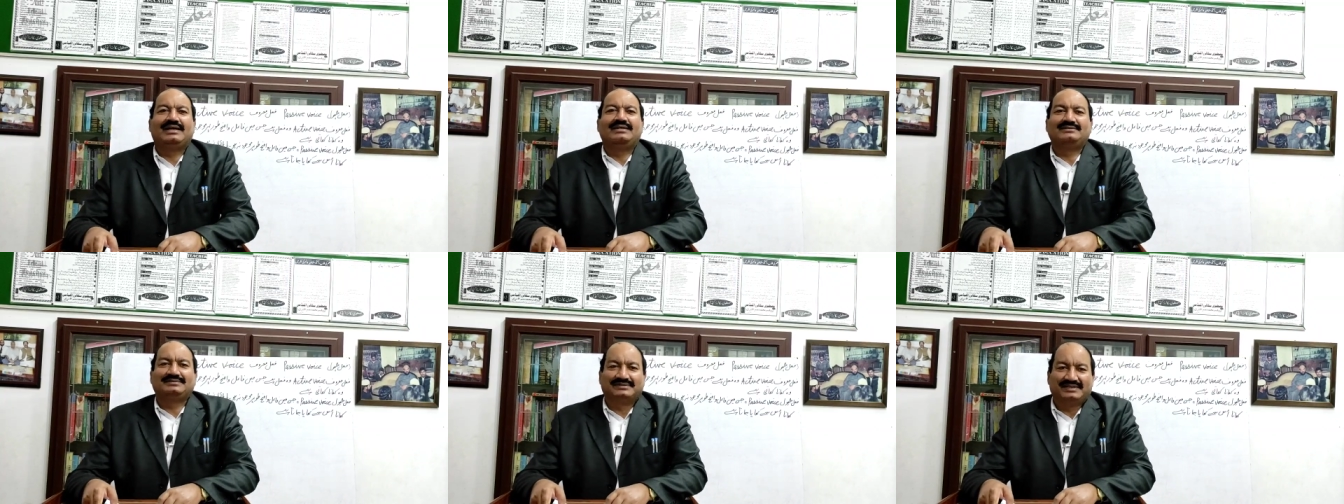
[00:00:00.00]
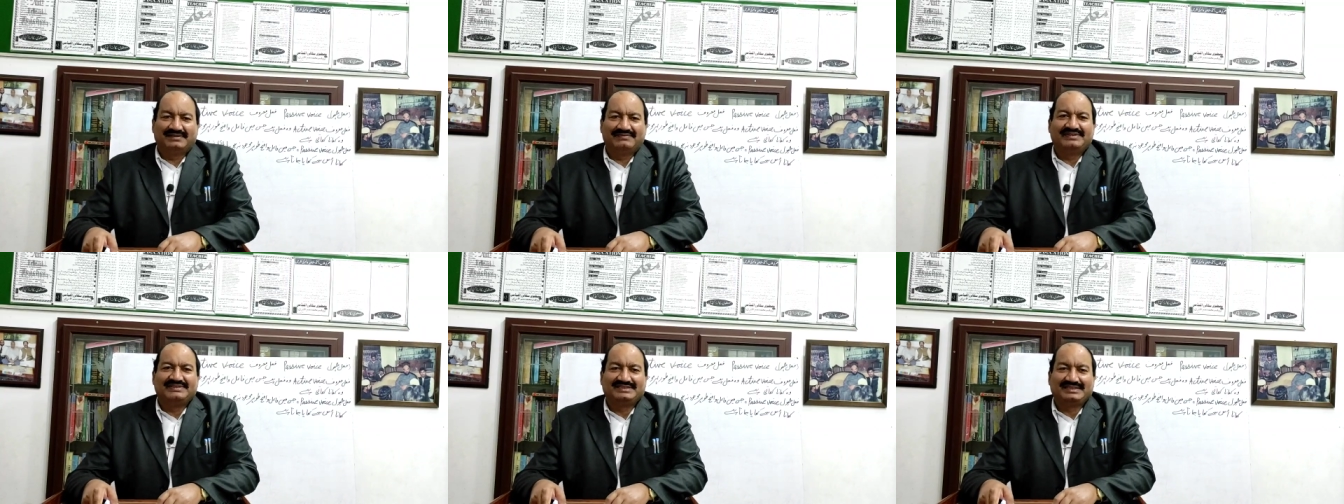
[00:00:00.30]

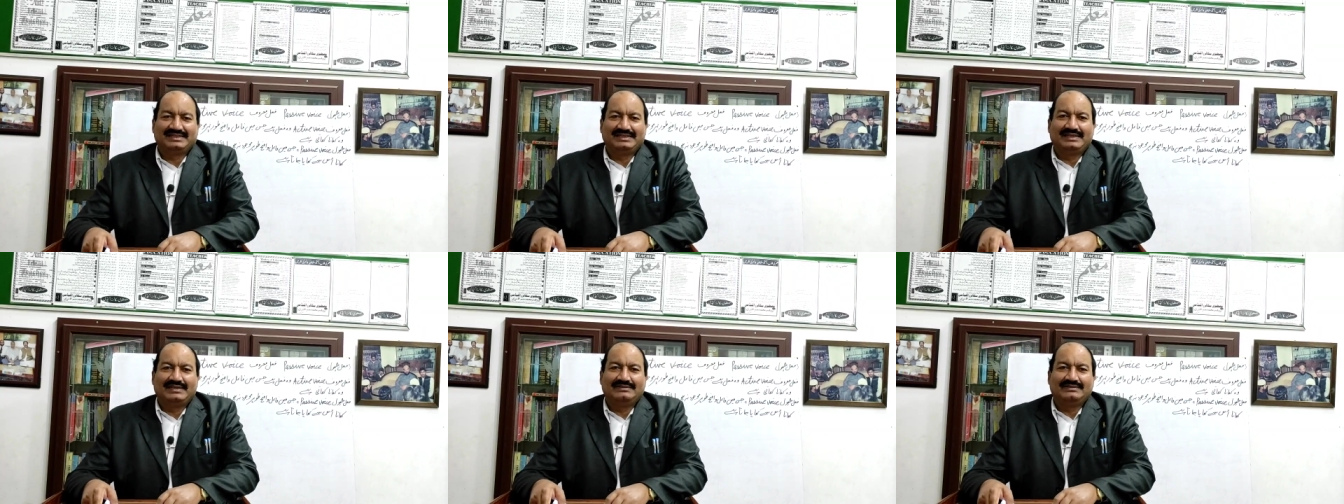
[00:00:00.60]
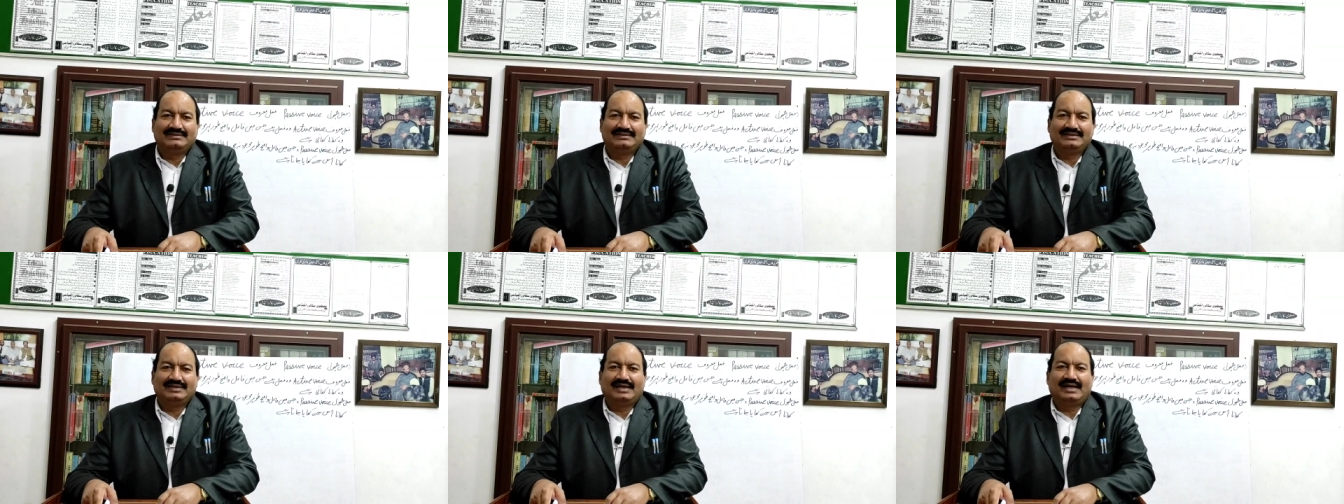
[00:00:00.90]
अंत
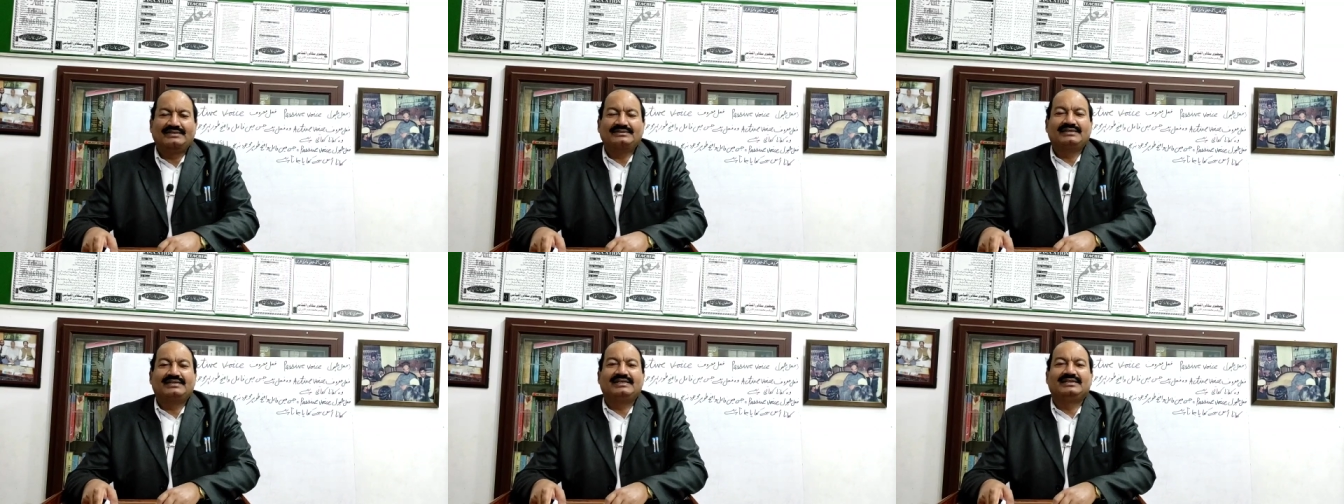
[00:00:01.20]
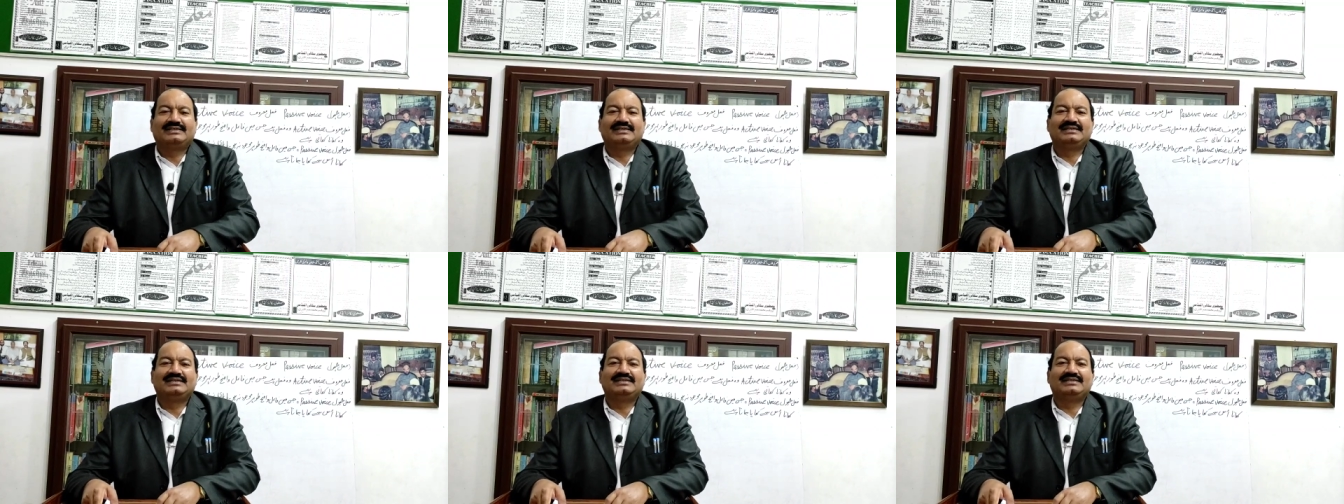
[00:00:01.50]
वसीलती
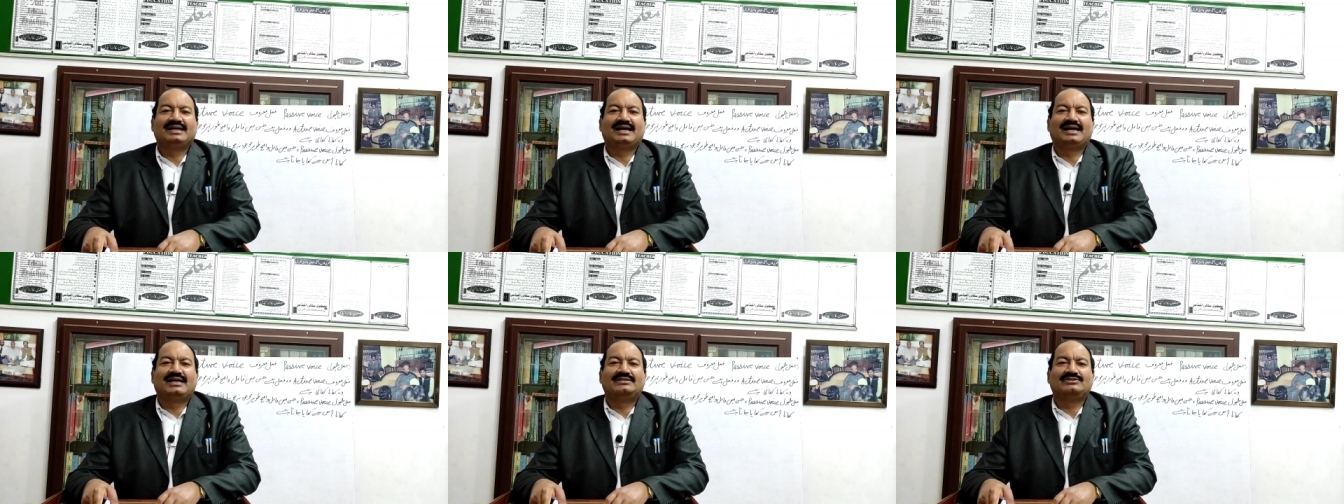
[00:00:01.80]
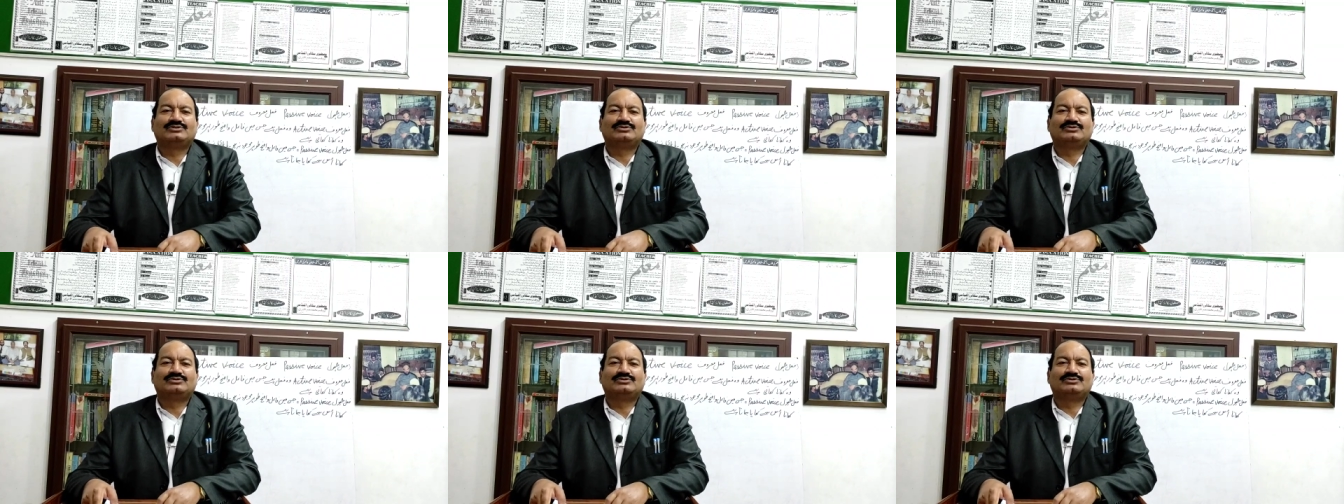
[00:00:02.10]
अदरिकनी या